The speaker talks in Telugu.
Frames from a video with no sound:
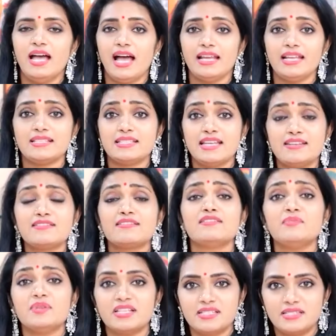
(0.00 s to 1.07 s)
ఆయన
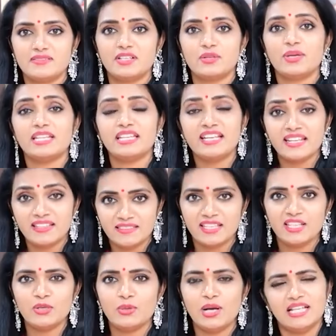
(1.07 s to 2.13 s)
సెంట్రల్ మినిస్టర్ వరకు ఎదిగిన
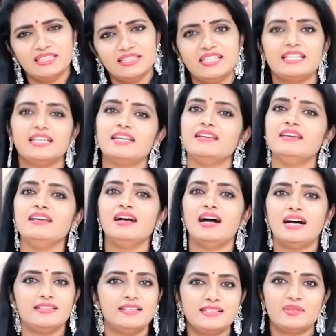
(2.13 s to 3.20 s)
తీరు అందరికీ
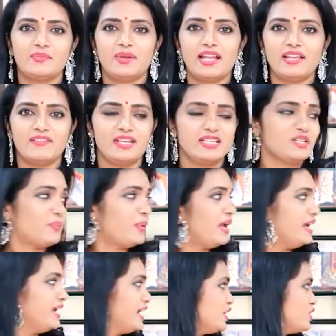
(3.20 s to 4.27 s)
ఆదర్శప్రాయం అనే చెప్పాలండి